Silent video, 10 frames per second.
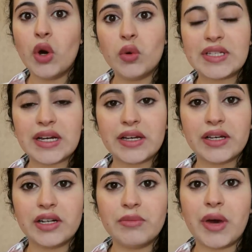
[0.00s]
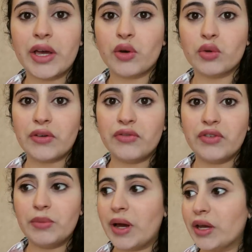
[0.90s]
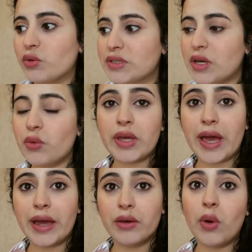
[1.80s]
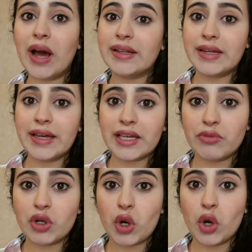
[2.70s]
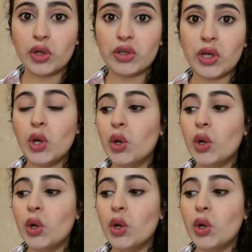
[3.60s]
وسكر المايك وطفي المايك وسوي هاي وحدا يحكي من هون